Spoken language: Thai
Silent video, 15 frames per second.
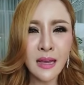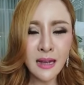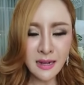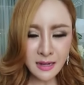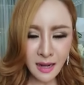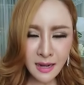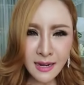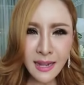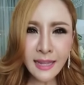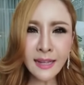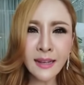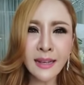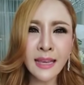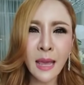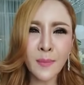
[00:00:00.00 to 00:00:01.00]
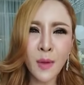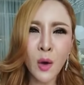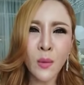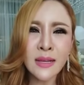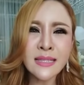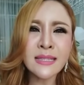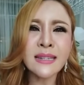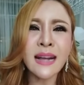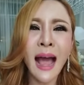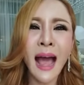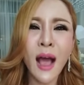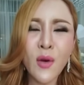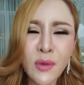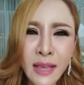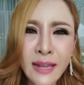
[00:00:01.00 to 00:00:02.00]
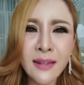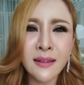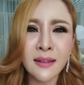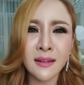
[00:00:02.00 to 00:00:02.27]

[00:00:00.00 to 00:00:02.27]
เงินเนี่ยเก็บเอาไว้ซื้อข้าวกิน